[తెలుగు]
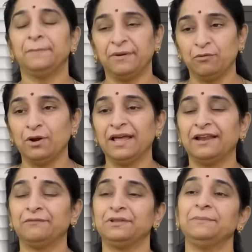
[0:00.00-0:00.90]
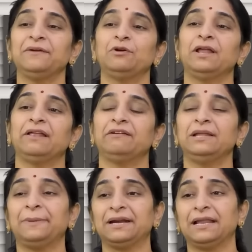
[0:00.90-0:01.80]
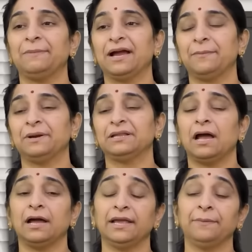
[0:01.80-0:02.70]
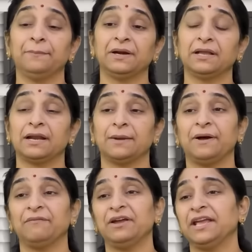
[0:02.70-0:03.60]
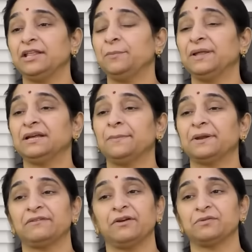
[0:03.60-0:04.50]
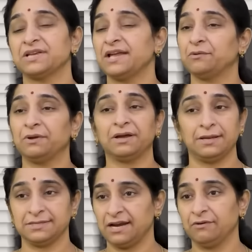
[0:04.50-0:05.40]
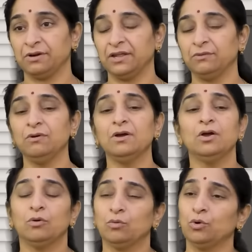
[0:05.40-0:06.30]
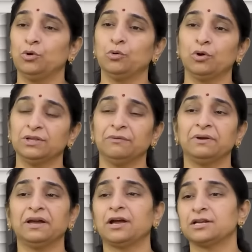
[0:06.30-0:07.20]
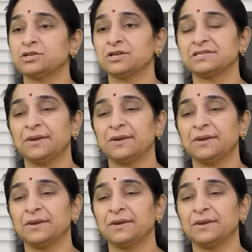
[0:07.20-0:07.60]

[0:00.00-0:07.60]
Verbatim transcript: మీ ఊళ్ళో ఎలా ఉంది మీ ఊళ్ళో ఎలా ఉంది పంటలు బాగా పడితే ఆ ఏం పంటలు రా బాబా ఏది పెద్దగా వ్యవసాయం కూడా కలిసి రావట్లేదు గొడ్డు గోదా ఉన్నా ఖర్చులకు